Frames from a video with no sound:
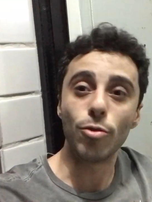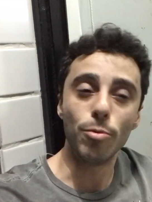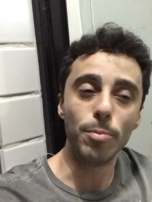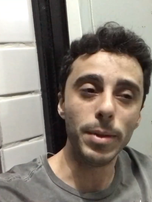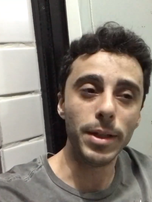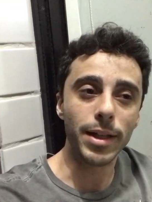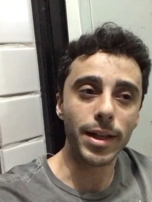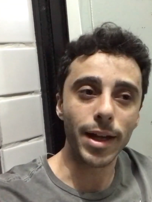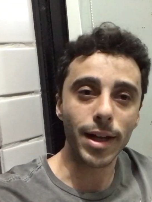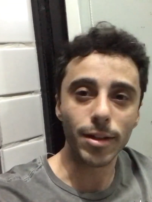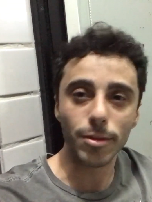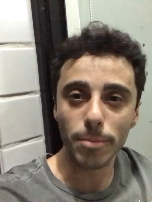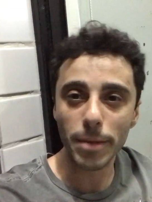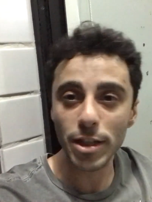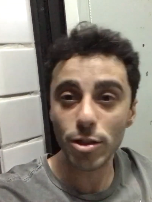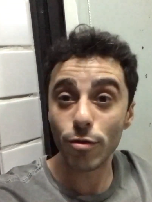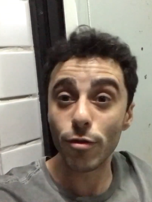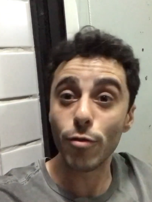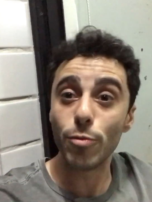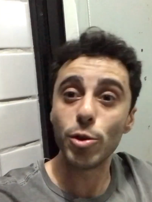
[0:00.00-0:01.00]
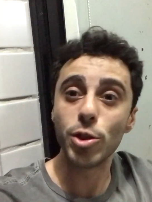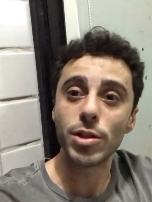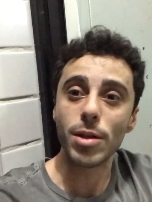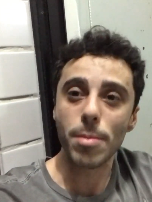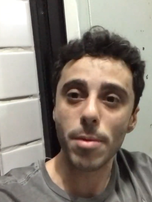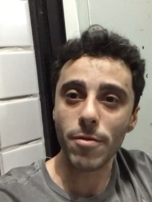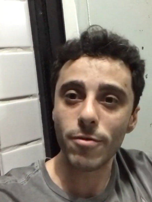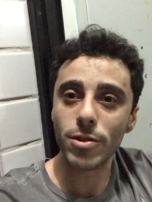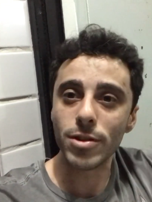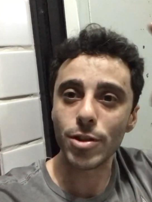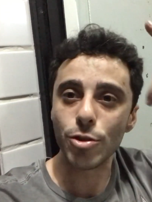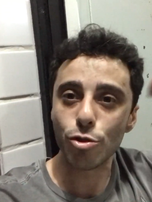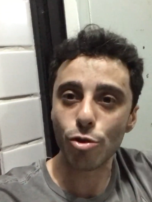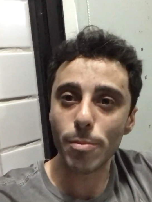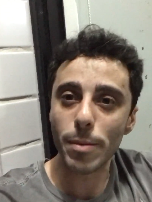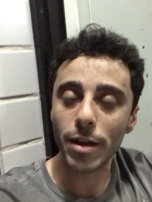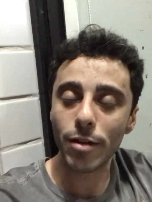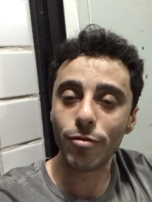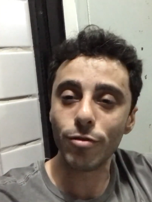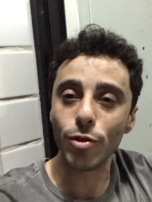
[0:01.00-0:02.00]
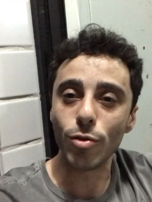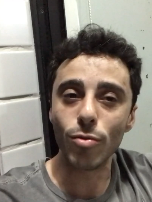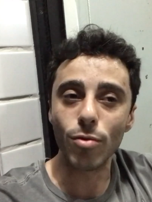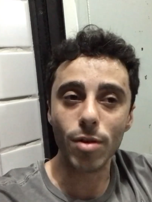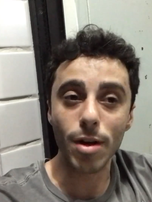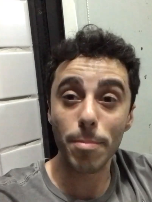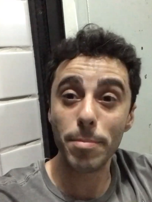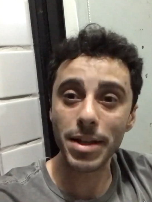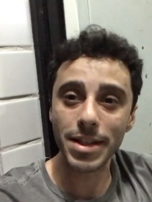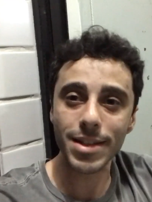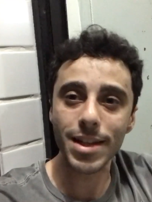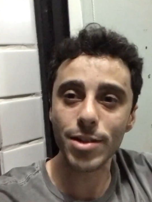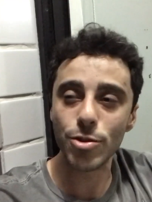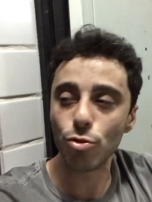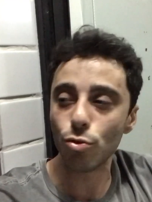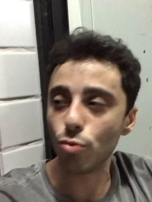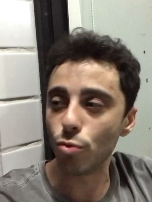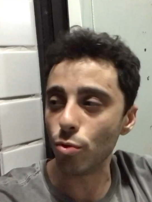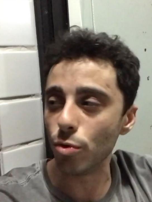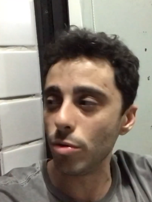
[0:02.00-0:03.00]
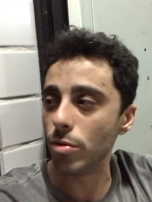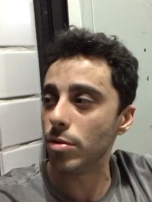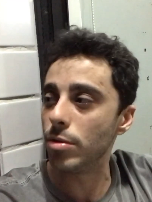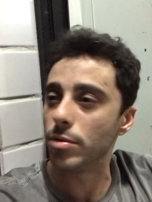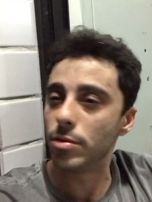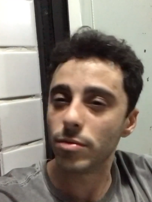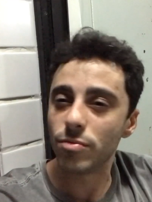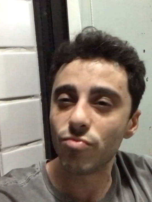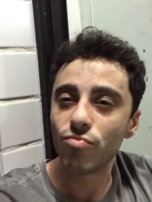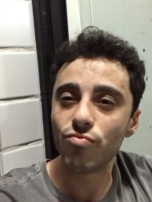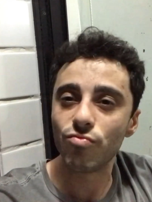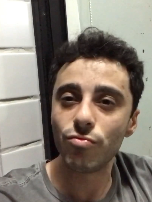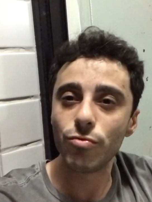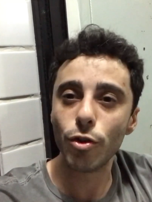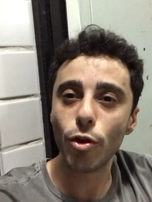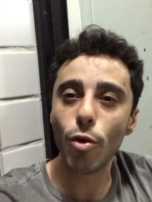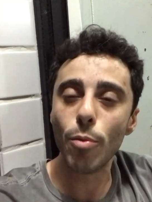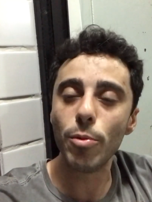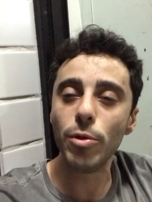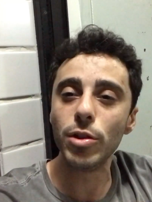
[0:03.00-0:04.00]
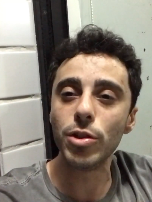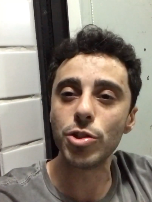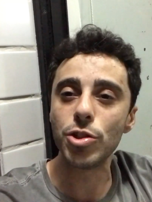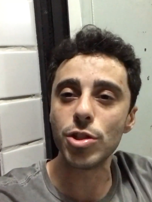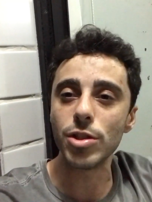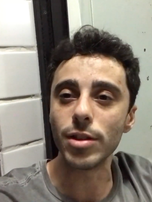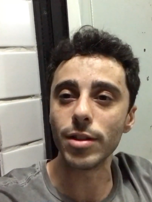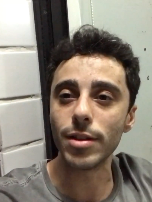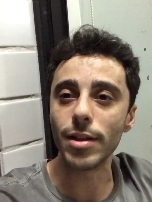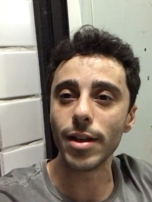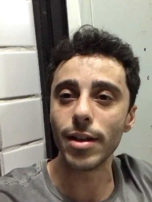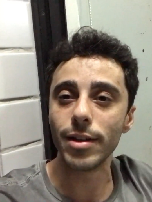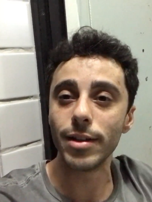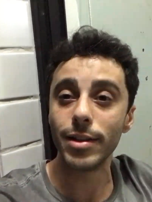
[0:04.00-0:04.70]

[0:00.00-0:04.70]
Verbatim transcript: Complicado, mas eu vou mostrar pra vocês como é que ficou. Apesar de tudo, ficou bonitinho até.